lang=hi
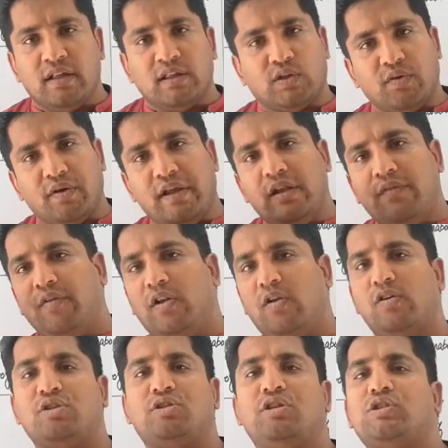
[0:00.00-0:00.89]
तो इन
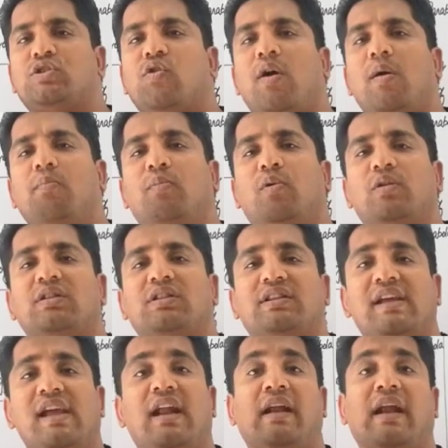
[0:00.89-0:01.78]
वेलोसिटीज को हम
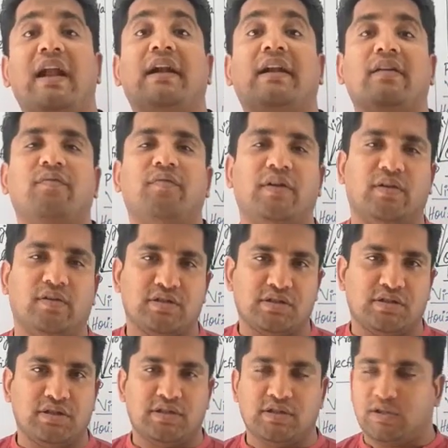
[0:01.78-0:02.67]
बोलते हैं रेलेटिव
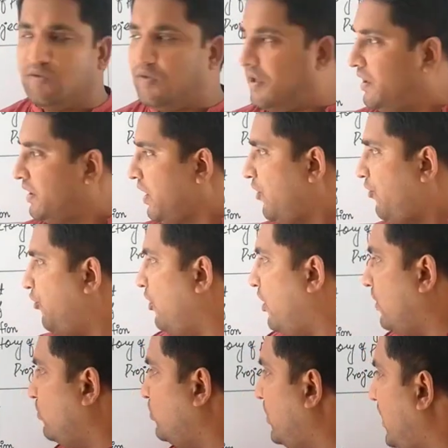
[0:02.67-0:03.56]
वेलोसिटीज तो इनके
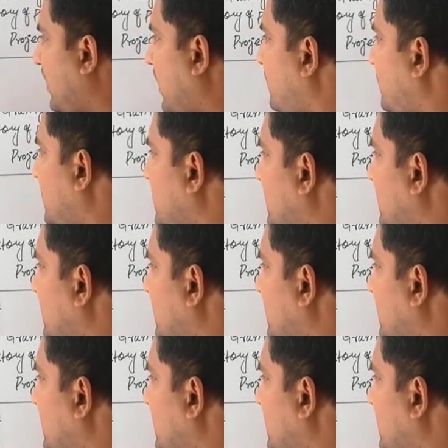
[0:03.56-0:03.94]
फार्मूले आपने